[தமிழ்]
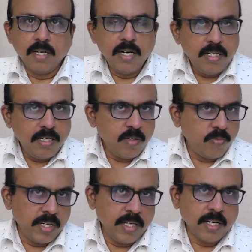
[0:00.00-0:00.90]
எட்டு
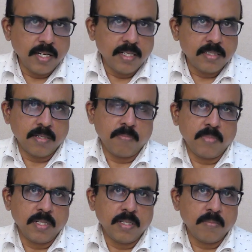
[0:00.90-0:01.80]
விடயங்கள்
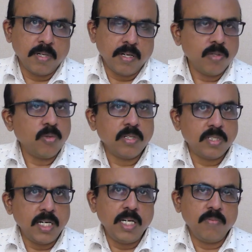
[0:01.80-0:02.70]
சம்பந்தமான ஒரு
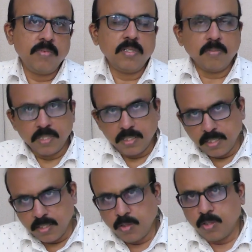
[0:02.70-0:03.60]
தெளிவு நமக்கு
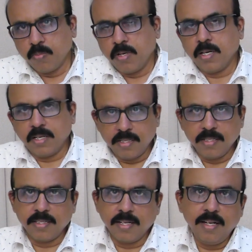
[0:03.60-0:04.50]
இருக்குமாக
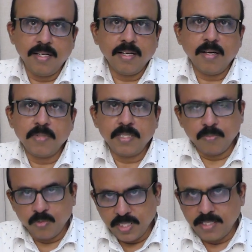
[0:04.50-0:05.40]
இருந்தால் நாம் இந்த
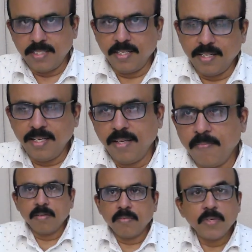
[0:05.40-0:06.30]
முயற்சியிலே
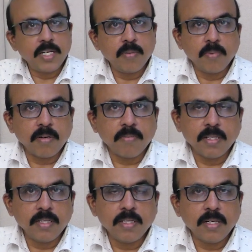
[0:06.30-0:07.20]
வெற்றி
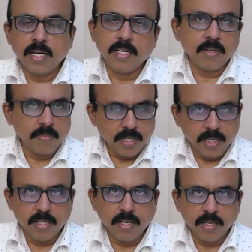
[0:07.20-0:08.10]
பெறுவது
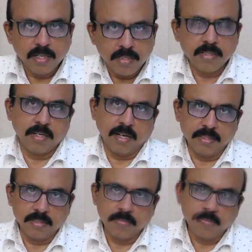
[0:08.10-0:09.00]
கடினமானதாக
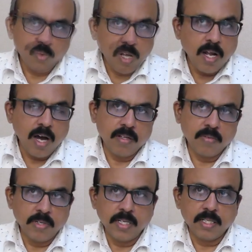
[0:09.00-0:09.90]
இருக்காது
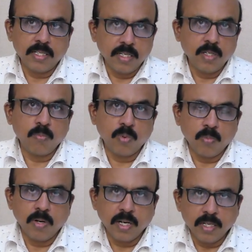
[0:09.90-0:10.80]
முதலாவது விடயத்தை
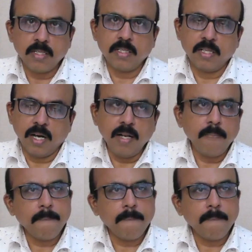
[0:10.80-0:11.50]
எடுப்போமாக இருந்தால்